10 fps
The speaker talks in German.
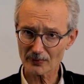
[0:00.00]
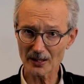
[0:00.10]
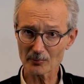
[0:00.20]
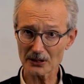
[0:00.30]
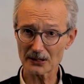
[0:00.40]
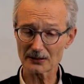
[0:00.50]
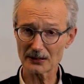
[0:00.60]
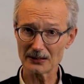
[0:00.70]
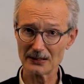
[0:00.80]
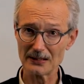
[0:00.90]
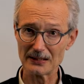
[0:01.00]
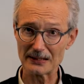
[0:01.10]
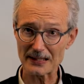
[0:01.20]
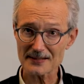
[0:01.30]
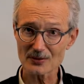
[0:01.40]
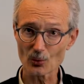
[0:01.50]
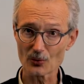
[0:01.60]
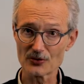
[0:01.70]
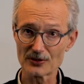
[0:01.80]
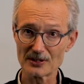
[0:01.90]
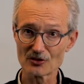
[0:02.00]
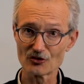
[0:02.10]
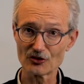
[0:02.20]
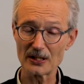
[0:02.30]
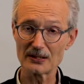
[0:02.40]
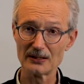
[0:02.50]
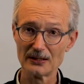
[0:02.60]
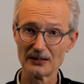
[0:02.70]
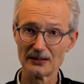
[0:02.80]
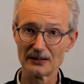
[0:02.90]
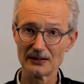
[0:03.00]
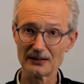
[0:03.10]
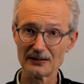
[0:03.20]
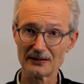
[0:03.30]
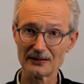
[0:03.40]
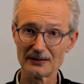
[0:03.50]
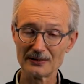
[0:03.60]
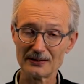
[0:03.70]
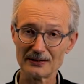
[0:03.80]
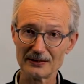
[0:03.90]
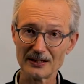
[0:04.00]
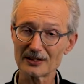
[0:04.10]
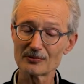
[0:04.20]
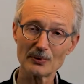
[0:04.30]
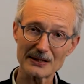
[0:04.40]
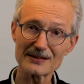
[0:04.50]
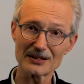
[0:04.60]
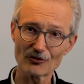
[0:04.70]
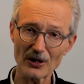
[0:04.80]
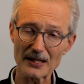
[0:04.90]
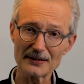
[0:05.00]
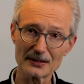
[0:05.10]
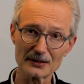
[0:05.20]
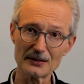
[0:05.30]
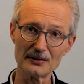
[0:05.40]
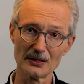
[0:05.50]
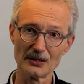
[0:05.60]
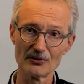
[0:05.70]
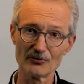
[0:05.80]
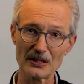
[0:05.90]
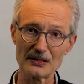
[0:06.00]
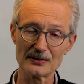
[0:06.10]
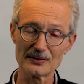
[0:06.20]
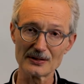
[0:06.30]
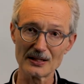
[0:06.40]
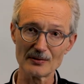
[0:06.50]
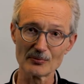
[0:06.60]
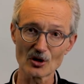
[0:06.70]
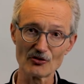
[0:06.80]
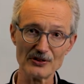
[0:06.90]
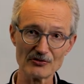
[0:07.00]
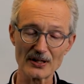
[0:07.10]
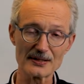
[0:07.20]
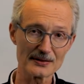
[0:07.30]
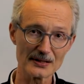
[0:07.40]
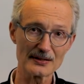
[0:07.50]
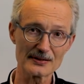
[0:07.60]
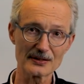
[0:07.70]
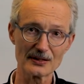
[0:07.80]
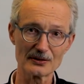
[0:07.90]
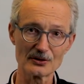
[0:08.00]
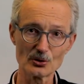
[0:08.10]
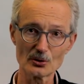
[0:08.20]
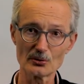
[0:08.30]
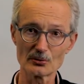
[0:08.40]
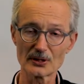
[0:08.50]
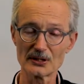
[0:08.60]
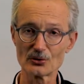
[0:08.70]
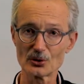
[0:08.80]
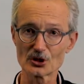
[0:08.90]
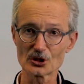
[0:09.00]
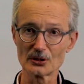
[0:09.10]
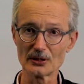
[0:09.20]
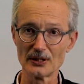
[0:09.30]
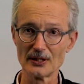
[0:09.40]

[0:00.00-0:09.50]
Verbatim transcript: die Amerikaner lassen uns diesen Fall äh, nicht mit sich verhandeln, weil sie eben darauf hinweisen, der ist ja Türke und kein Deutscher.